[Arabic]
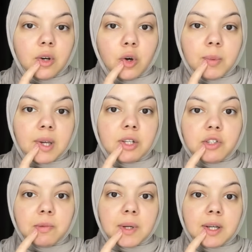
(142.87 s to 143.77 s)
هو ما كانش
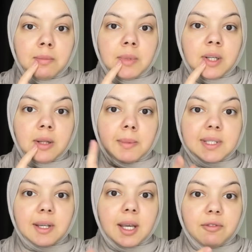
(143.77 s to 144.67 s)
في مكان بارد
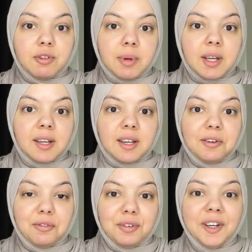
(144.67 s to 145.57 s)
بس كان في مكان
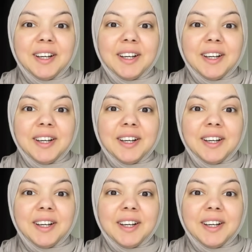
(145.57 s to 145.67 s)
جاف